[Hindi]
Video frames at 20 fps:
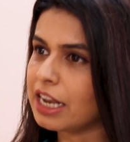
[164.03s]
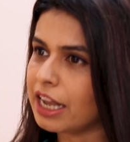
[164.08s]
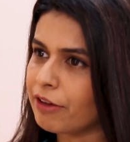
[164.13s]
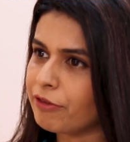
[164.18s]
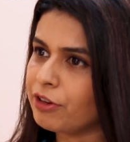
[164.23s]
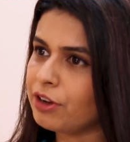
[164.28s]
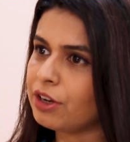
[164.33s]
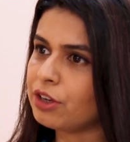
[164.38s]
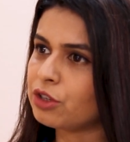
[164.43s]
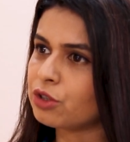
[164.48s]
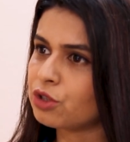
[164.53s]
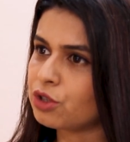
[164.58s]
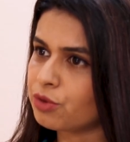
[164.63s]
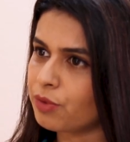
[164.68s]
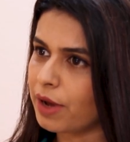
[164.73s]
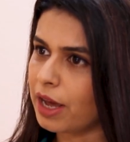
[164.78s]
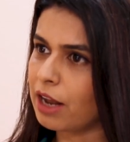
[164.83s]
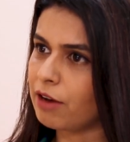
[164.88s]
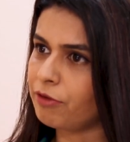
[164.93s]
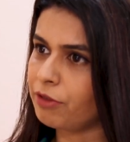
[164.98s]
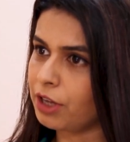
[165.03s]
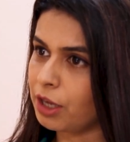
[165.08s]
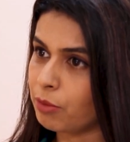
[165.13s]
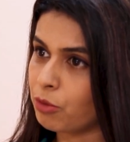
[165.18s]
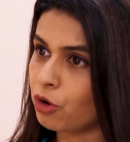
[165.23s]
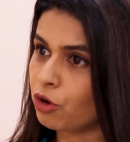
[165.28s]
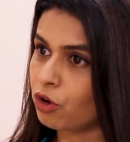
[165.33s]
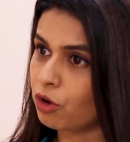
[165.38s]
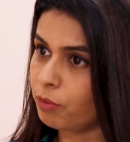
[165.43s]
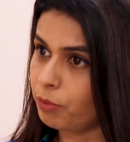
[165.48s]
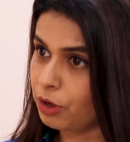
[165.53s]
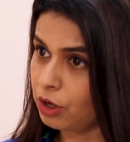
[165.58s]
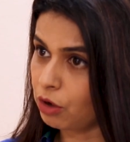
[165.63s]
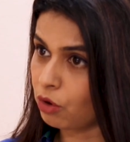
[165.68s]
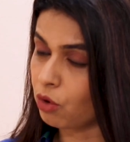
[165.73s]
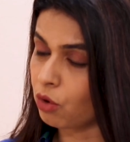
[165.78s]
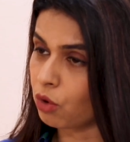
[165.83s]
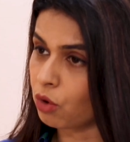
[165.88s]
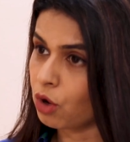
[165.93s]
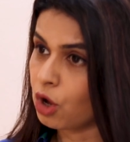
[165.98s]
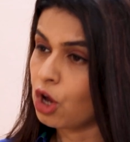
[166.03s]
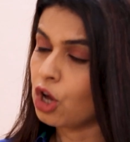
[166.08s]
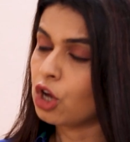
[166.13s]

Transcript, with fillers: 11 टू 12 हीमोग्लोबिन हो